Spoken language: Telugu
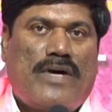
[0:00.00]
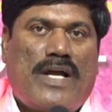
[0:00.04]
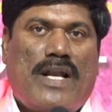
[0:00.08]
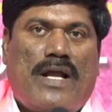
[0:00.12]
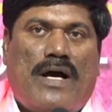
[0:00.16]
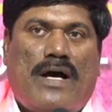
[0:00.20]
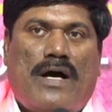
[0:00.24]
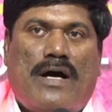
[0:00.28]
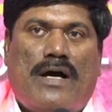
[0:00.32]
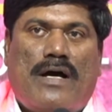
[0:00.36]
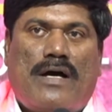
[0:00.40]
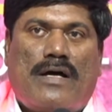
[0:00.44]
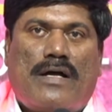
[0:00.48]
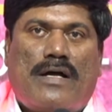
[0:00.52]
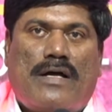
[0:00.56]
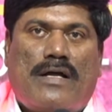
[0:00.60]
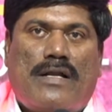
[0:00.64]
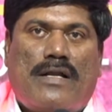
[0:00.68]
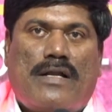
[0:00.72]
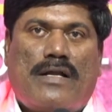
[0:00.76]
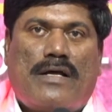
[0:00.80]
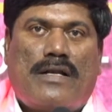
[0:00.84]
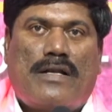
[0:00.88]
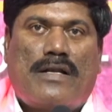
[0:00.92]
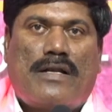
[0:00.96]
ఇవాళ
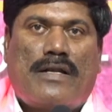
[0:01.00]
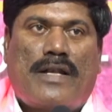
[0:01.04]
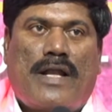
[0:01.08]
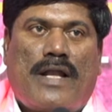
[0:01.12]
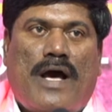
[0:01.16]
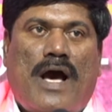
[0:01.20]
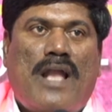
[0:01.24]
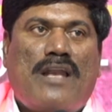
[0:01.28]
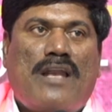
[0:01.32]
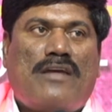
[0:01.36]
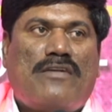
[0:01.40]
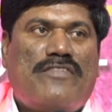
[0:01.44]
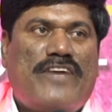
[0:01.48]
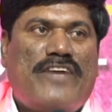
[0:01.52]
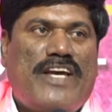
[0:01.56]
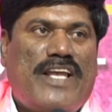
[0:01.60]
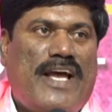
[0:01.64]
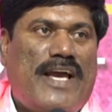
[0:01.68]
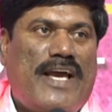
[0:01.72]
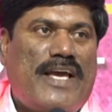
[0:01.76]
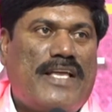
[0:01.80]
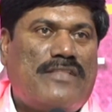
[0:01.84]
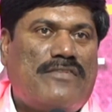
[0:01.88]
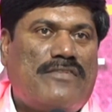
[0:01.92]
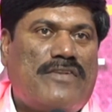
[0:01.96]
నాలుగు
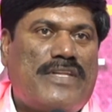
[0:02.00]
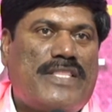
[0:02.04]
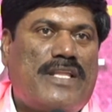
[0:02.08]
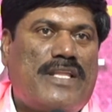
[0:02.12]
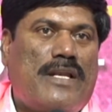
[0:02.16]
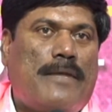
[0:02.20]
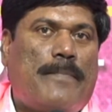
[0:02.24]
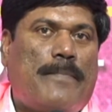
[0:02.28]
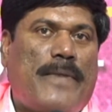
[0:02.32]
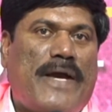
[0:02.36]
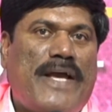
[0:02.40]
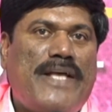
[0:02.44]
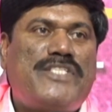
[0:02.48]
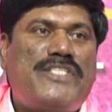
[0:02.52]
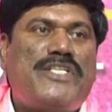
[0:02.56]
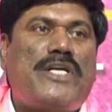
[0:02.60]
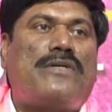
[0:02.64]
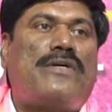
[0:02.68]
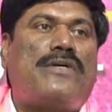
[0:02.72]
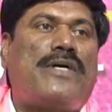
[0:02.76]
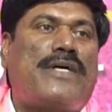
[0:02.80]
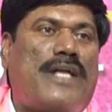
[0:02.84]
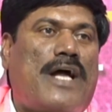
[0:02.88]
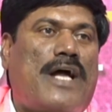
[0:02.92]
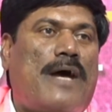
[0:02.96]
వేల ఐదు వందల
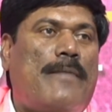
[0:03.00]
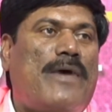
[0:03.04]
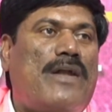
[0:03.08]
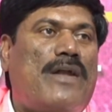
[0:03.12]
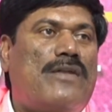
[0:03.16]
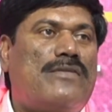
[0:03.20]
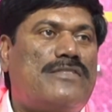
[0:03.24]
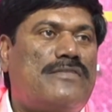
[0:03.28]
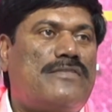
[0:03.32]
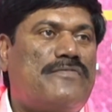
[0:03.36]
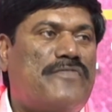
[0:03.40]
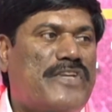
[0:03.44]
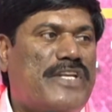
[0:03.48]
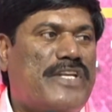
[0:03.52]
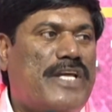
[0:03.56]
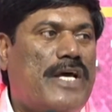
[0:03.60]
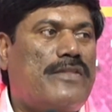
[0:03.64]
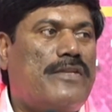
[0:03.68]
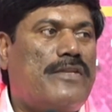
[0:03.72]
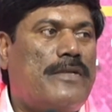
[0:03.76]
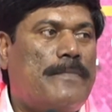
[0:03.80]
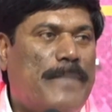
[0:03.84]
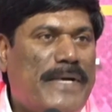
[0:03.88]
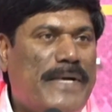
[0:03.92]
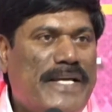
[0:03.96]
పైచలకు గ్రామాల నుంచి
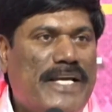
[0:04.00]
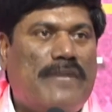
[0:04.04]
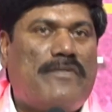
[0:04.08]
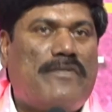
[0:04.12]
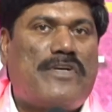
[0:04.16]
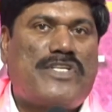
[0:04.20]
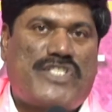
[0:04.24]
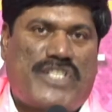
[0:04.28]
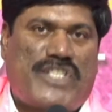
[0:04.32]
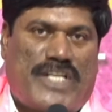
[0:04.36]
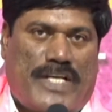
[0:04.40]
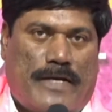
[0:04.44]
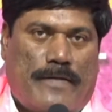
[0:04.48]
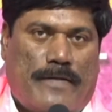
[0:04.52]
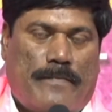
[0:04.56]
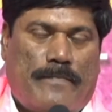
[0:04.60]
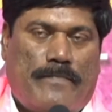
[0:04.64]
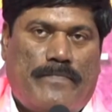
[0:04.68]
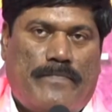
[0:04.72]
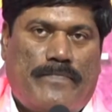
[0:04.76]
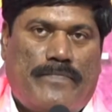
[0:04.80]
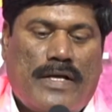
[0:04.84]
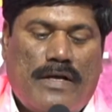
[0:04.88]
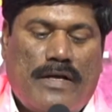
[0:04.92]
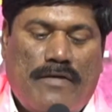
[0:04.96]
ఫిర్యాదులు ఇప్పటికే వచ్చినాయి
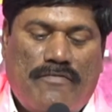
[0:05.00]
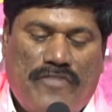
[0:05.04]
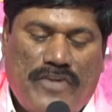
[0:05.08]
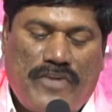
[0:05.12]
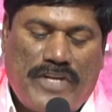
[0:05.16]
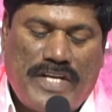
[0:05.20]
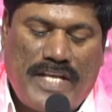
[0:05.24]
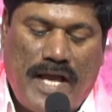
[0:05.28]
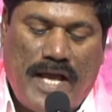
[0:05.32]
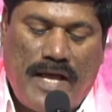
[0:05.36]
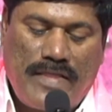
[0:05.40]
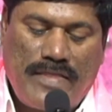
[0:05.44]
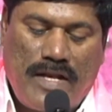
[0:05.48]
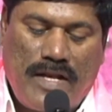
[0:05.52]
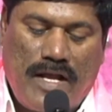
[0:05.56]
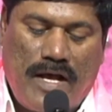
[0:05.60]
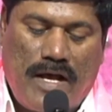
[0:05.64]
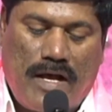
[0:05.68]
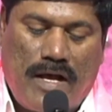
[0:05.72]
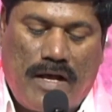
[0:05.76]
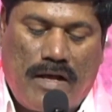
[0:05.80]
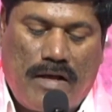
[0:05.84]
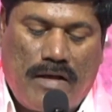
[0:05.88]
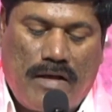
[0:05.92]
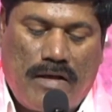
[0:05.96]
ఇంకా ఫిర్యాదుల
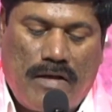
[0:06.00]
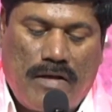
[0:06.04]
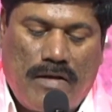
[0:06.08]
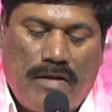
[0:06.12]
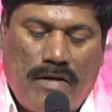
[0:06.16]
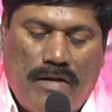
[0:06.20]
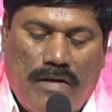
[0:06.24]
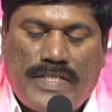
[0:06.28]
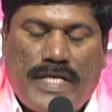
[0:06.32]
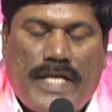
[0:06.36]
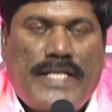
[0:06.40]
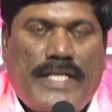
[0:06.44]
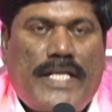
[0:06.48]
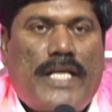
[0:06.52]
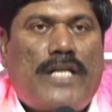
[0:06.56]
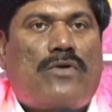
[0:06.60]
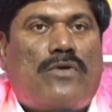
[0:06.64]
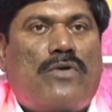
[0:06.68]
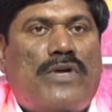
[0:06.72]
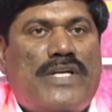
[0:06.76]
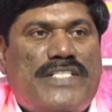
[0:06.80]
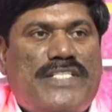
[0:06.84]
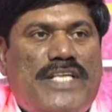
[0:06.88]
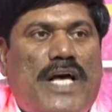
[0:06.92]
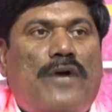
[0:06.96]
సెంటర్
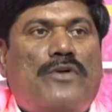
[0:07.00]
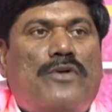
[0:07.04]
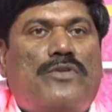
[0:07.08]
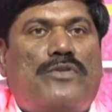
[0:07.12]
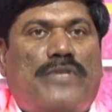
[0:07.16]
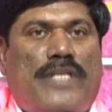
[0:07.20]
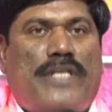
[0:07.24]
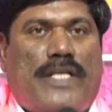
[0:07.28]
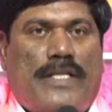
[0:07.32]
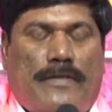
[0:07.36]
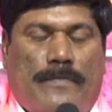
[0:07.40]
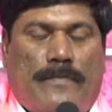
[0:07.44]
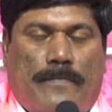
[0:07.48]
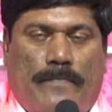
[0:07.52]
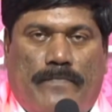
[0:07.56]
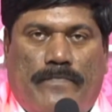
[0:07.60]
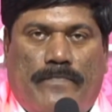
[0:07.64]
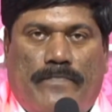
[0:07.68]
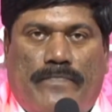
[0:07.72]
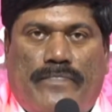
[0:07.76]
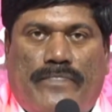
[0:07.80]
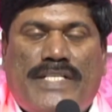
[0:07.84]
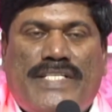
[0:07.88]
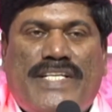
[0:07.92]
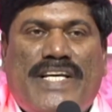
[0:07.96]
కొనసాగుతున్నది
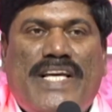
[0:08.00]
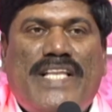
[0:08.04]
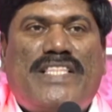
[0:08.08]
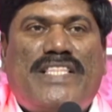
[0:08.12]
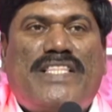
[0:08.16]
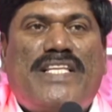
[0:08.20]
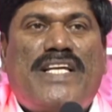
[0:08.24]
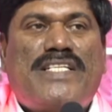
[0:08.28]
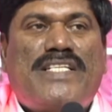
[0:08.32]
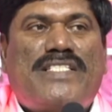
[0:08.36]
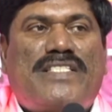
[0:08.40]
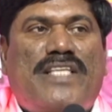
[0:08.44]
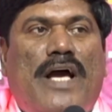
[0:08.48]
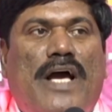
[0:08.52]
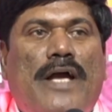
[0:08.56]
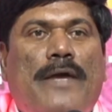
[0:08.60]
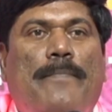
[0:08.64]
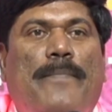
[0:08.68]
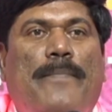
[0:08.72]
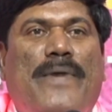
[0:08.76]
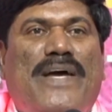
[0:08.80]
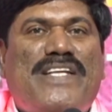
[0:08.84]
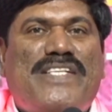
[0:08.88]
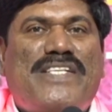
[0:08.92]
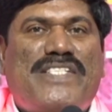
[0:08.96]
క్షేత్రస్థాయి
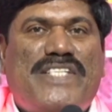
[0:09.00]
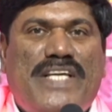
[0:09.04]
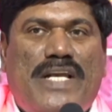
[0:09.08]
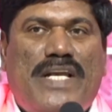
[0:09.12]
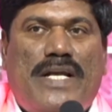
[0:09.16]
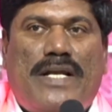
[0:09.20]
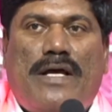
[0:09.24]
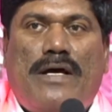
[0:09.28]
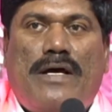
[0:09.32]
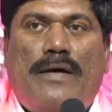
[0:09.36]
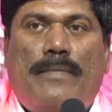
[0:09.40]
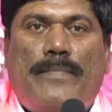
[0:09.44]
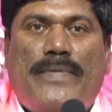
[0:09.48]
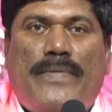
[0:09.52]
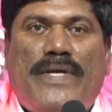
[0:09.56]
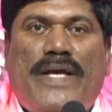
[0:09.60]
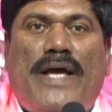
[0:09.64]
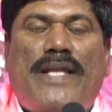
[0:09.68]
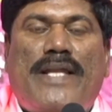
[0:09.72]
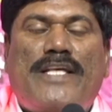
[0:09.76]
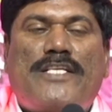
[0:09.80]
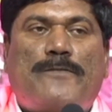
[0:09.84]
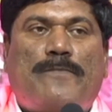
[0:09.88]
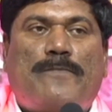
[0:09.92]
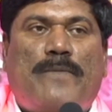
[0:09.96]
పరిశీలన
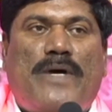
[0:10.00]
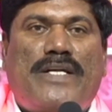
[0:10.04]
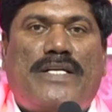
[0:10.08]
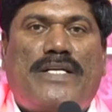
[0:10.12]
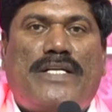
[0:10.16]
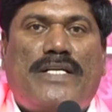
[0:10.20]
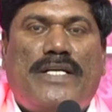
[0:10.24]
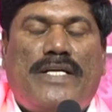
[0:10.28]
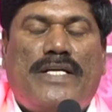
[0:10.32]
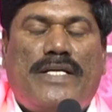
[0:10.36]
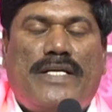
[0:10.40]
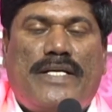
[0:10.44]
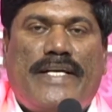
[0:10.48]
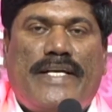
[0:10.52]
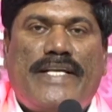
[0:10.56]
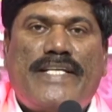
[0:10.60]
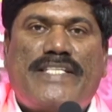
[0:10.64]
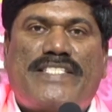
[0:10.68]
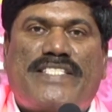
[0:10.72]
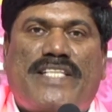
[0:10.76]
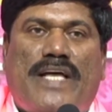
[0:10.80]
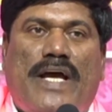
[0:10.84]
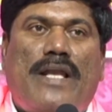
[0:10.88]
బీఆర్ఎస్ పార్టీ ఏ